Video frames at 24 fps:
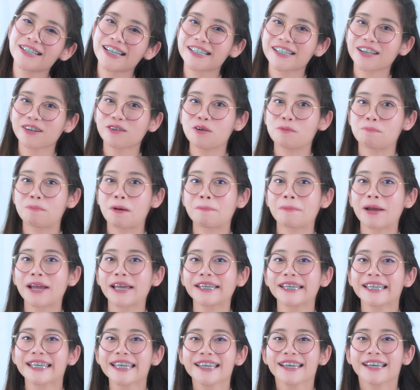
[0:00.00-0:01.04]
ก็จะสะกดประมา
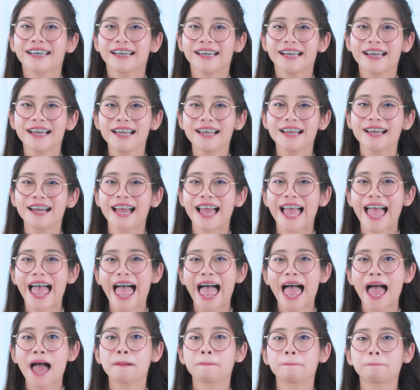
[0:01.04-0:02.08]
ณนี้
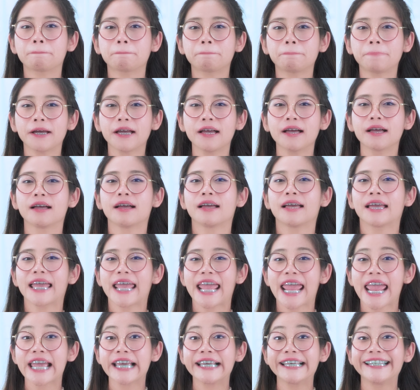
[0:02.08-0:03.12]
a p
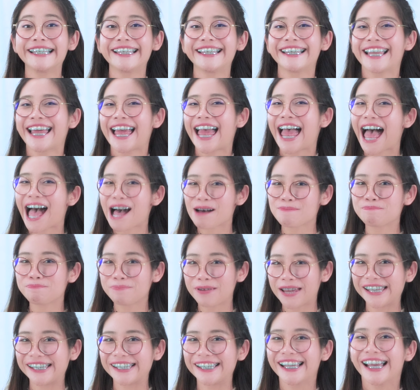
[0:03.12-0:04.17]
e n
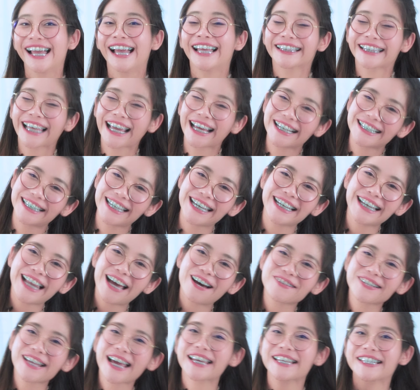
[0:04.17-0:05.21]
happen แต่จริงๆ
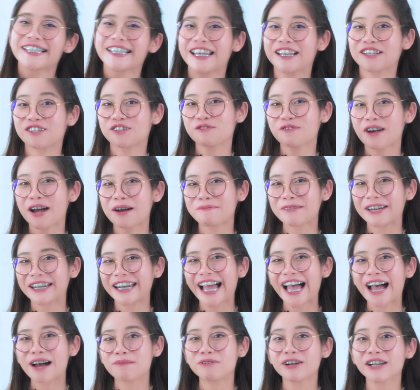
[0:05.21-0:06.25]
แล้วใส่เสียงชัวร์ไป
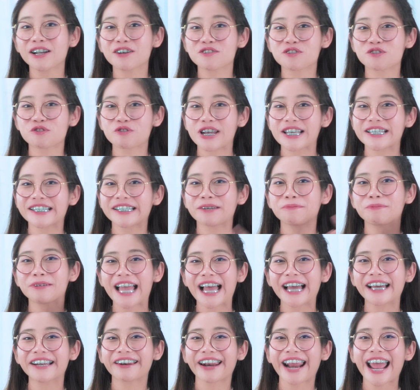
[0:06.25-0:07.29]
นะคะเพราะเรา stress ที่พ
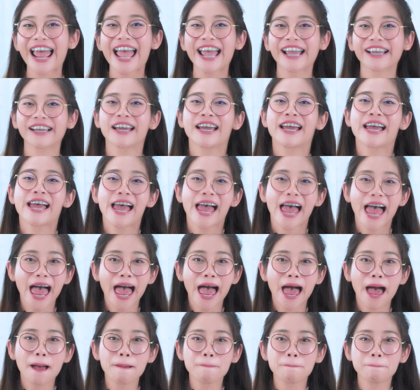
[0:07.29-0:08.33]
ยางค์แรก
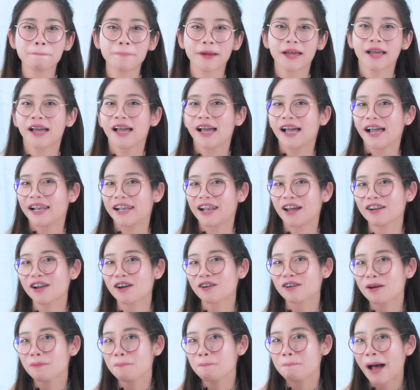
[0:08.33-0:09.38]
have แล้ว
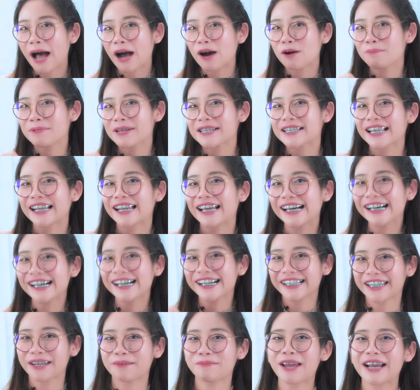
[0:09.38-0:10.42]
เราก็เบาเป็นสระเอ
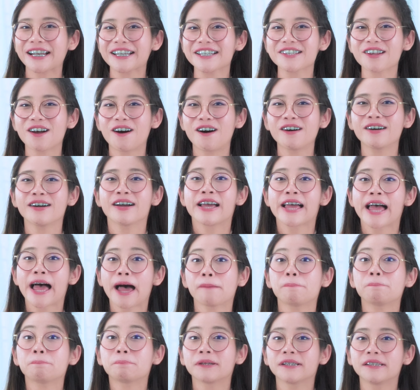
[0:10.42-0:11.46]
อในพยางค์ที่สอง
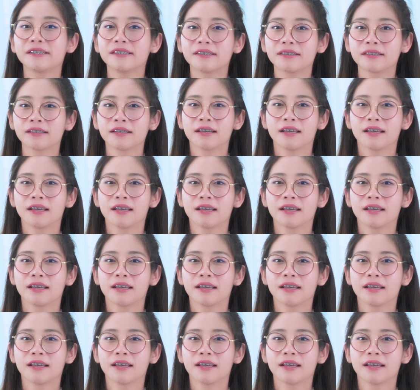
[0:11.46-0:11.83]
happen